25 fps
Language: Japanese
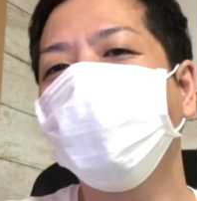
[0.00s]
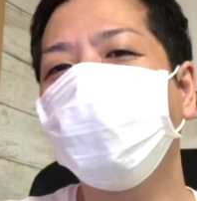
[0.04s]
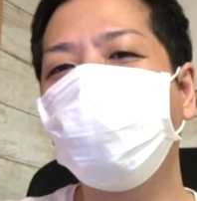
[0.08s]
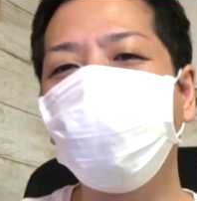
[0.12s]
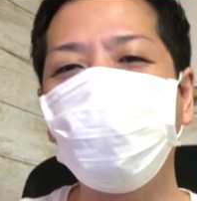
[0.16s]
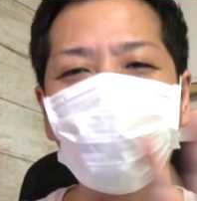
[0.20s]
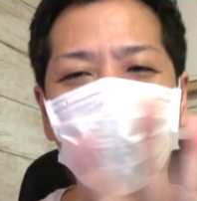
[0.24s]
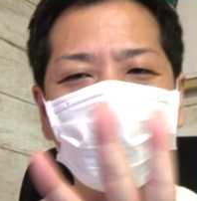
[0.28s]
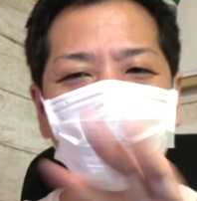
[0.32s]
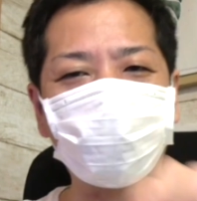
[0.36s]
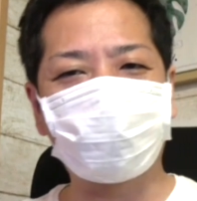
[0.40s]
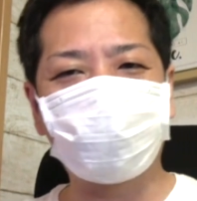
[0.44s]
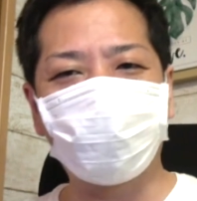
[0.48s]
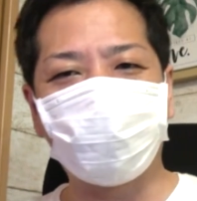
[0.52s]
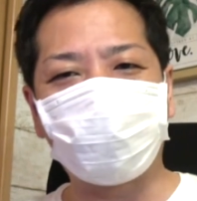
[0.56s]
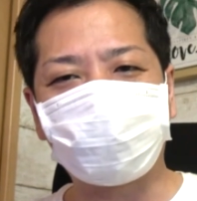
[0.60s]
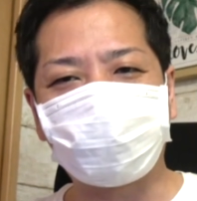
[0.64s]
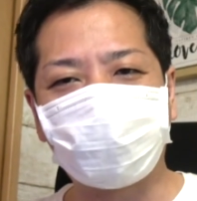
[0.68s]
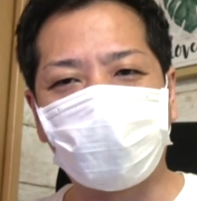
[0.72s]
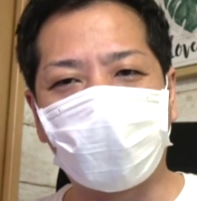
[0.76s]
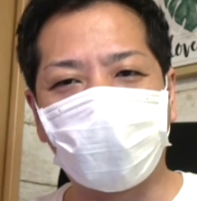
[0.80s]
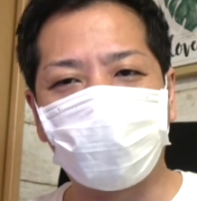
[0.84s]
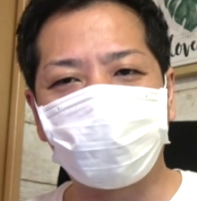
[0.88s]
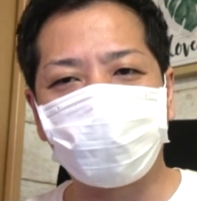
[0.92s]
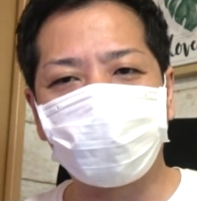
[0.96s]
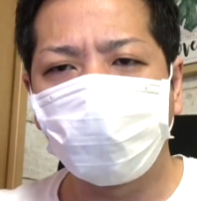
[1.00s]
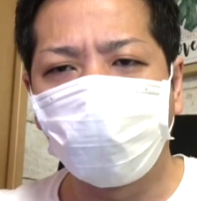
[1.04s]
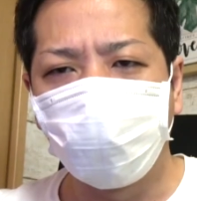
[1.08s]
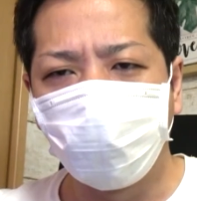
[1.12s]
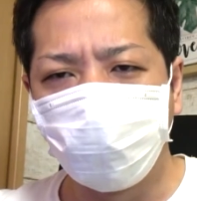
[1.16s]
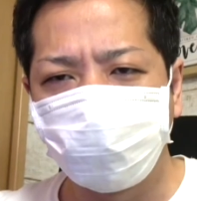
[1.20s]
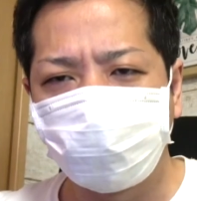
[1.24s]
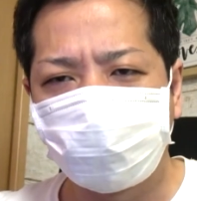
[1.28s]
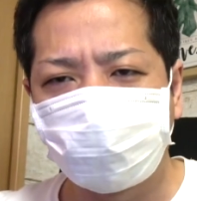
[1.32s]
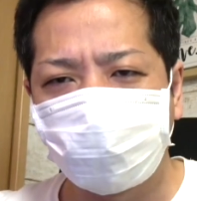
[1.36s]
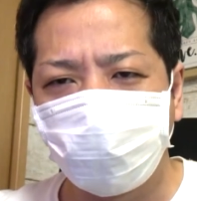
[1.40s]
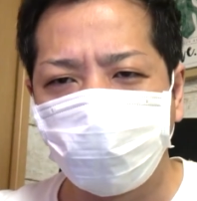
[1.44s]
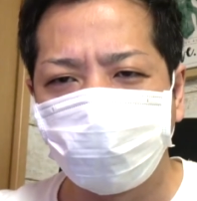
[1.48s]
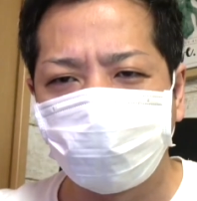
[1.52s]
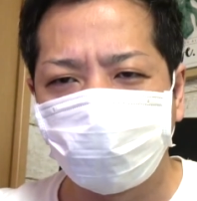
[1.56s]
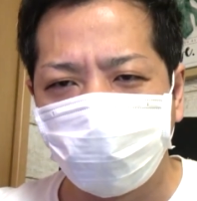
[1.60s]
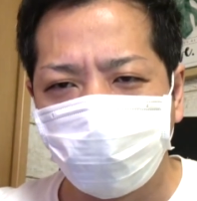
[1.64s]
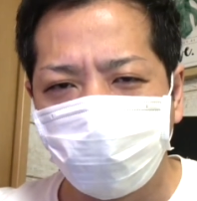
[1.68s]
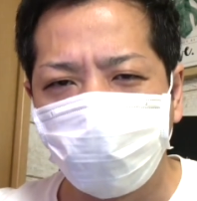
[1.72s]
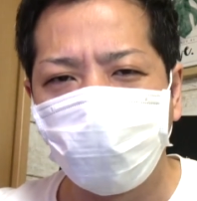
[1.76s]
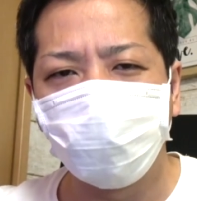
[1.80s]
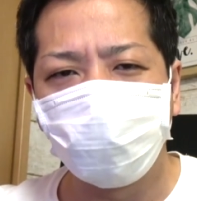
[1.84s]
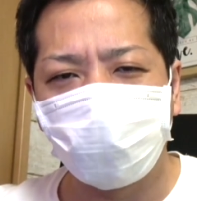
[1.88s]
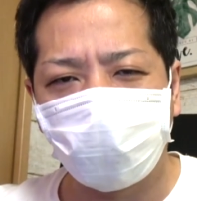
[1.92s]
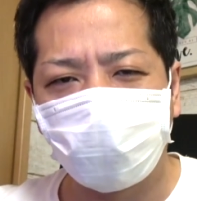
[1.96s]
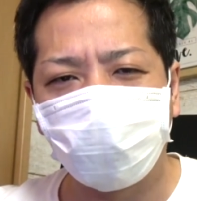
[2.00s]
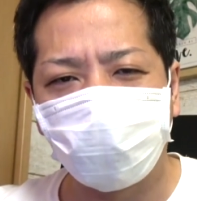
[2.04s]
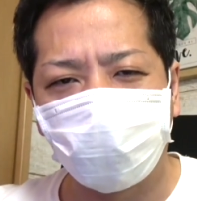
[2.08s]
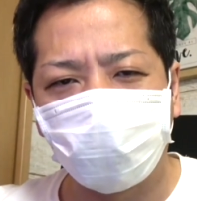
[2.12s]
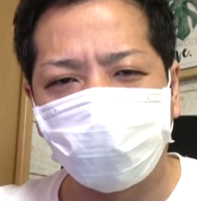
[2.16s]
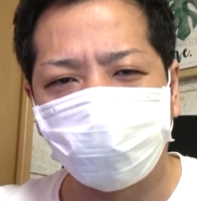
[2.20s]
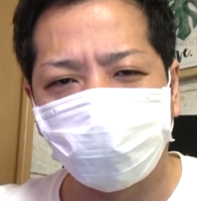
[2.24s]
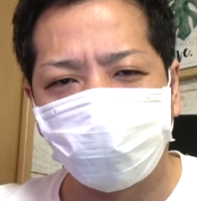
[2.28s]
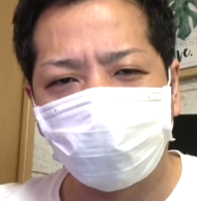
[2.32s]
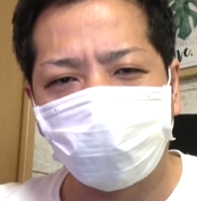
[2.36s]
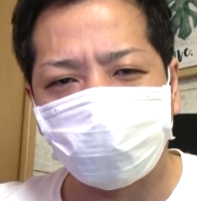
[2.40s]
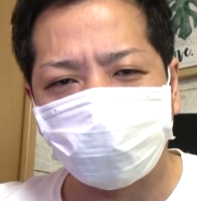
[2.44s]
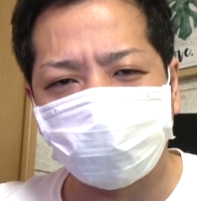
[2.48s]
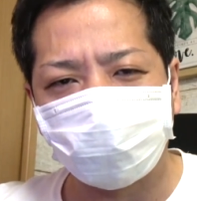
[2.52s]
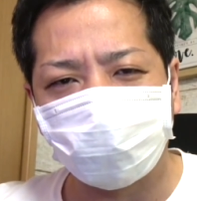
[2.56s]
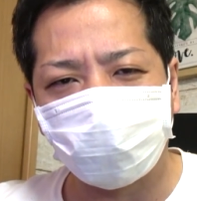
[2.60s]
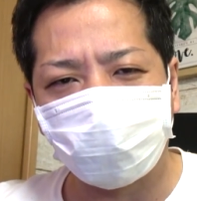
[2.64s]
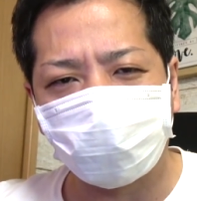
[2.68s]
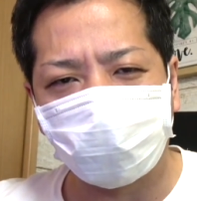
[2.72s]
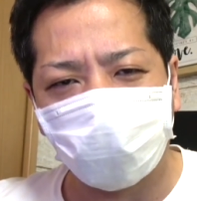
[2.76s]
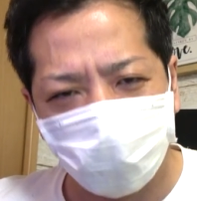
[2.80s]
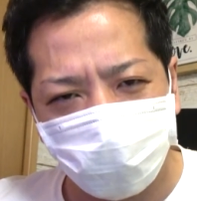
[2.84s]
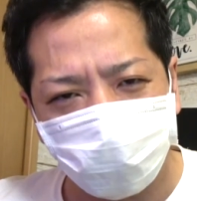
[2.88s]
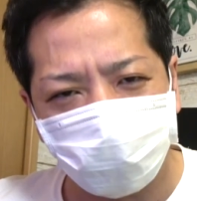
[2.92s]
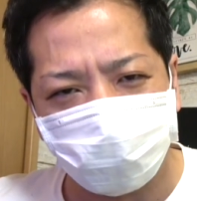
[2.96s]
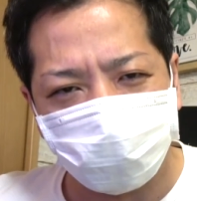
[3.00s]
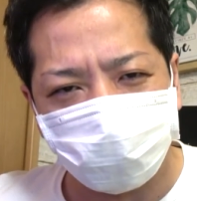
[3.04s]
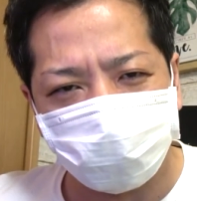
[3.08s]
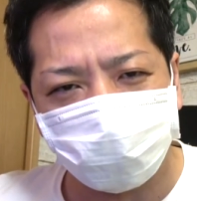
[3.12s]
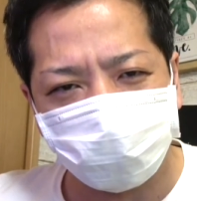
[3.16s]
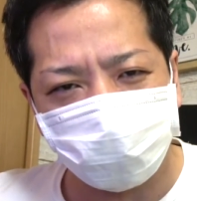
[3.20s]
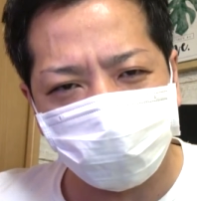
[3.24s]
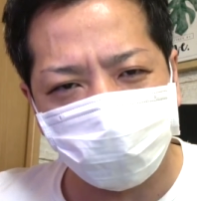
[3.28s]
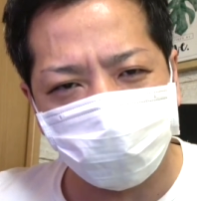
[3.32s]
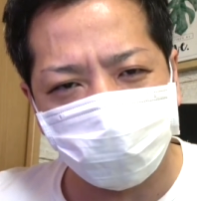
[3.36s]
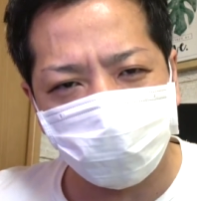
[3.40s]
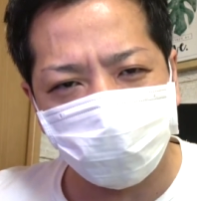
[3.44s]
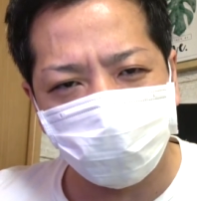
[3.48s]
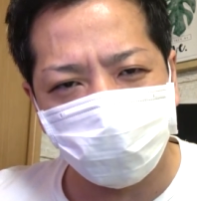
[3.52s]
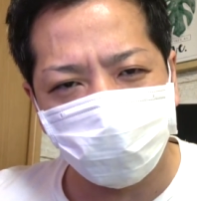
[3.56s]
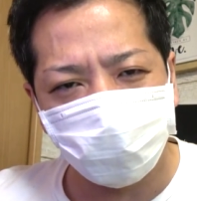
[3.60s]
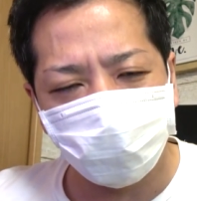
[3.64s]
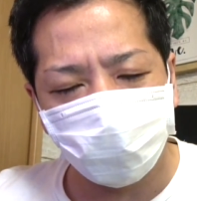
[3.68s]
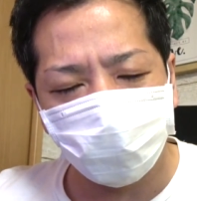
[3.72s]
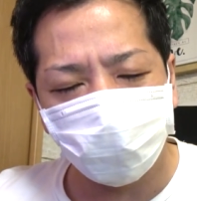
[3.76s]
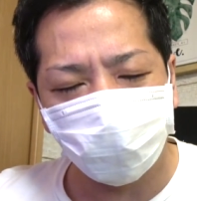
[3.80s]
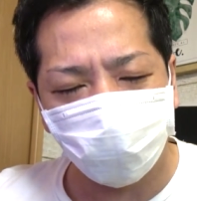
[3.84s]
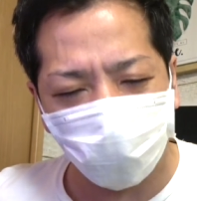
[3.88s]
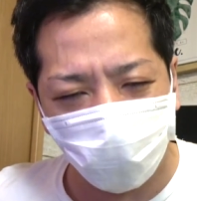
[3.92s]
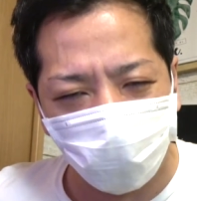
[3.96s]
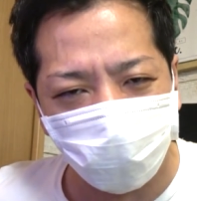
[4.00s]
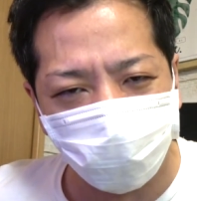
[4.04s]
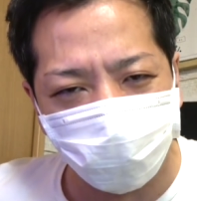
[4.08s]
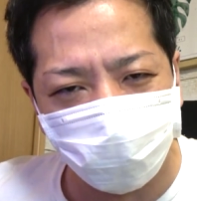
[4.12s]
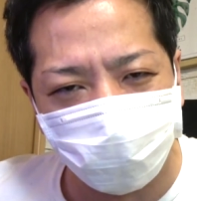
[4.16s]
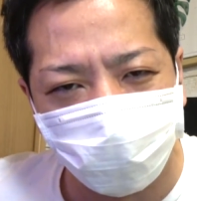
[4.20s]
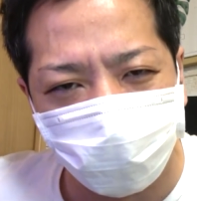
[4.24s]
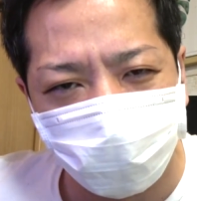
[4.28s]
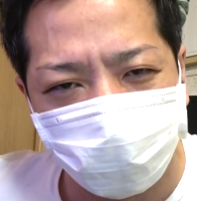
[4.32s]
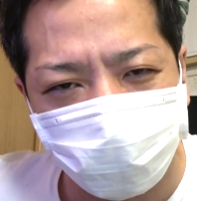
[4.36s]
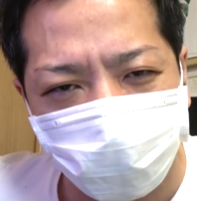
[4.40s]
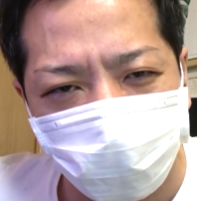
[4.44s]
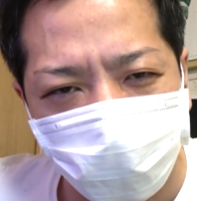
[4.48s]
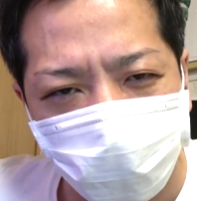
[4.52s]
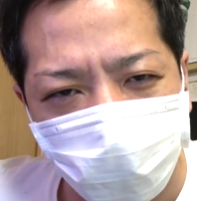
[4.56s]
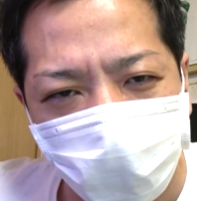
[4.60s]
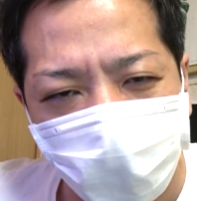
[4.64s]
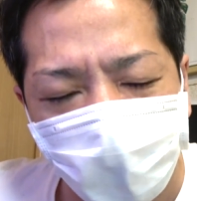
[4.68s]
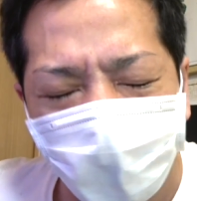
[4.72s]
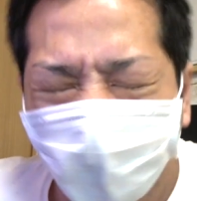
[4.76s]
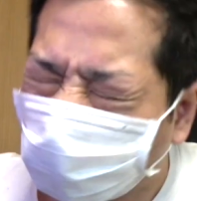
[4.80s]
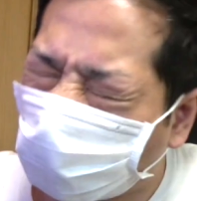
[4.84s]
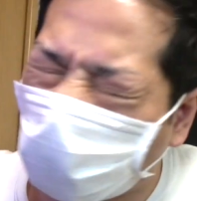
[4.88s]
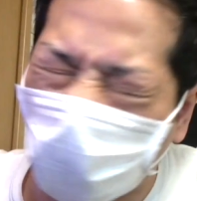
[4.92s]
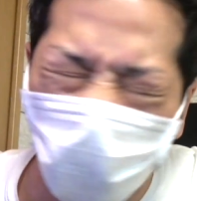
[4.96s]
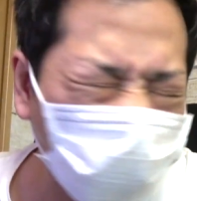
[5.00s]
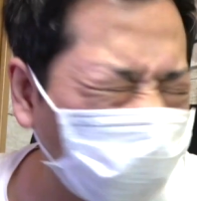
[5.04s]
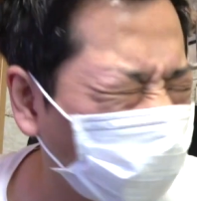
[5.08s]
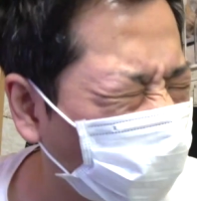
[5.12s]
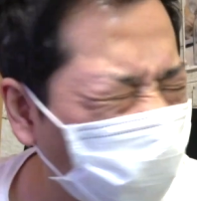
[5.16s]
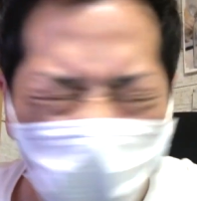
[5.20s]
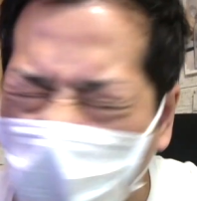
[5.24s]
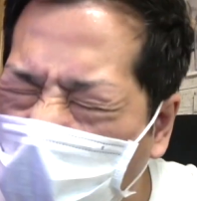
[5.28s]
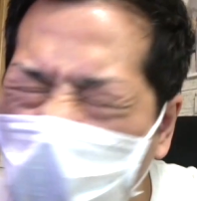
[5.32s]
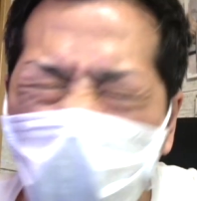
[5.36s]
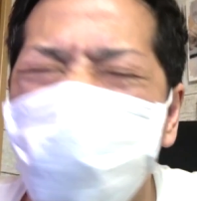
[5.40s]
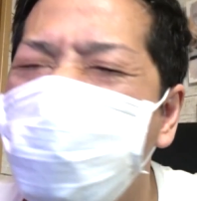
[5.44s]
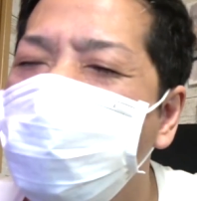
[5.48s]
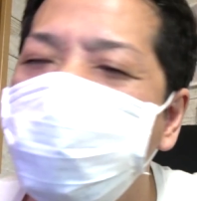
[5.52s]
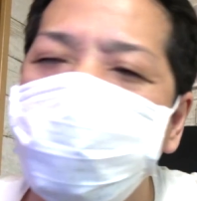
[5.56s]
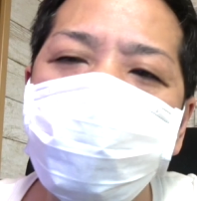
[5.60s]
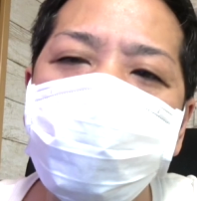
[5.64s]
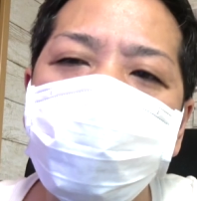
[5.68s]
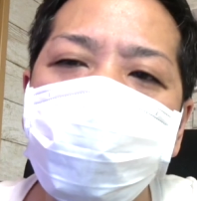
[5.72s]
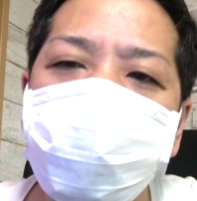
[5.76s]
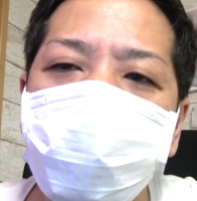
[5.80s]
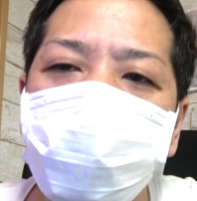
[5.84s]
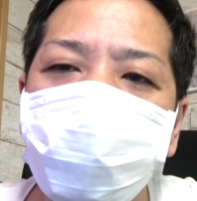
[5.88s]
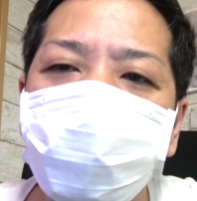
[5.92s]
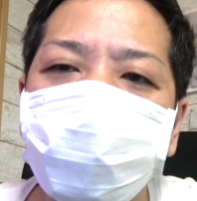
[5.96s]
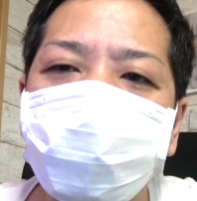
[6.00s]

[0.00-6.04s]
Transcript: というわけで今日はですね、今シーズンもメガナイト5月で頑張ります。動画でございます。ガチャー